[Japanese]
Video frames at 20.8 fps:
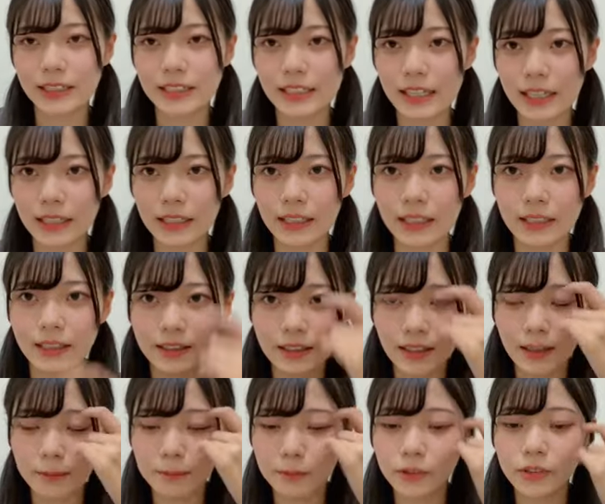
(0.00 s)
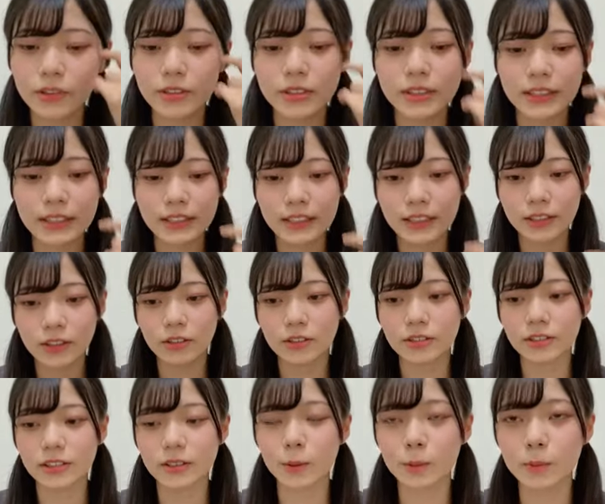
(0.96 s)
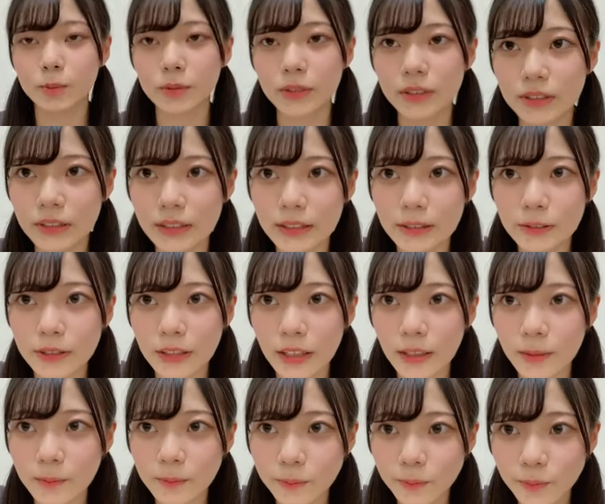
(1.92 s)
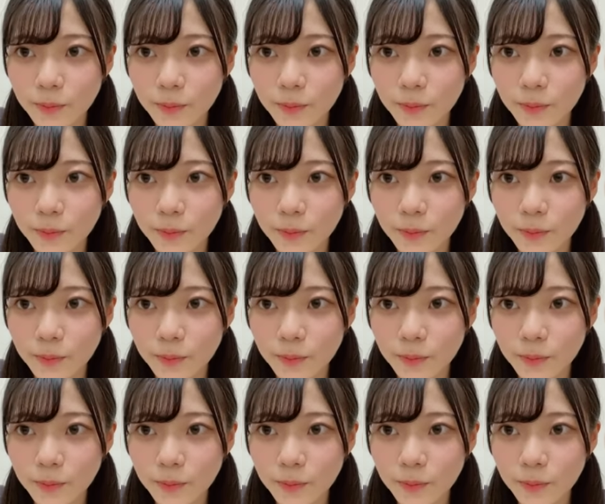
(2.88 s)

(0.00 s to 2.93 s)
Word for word: ぜひレイポンの好きな曲トップ3をね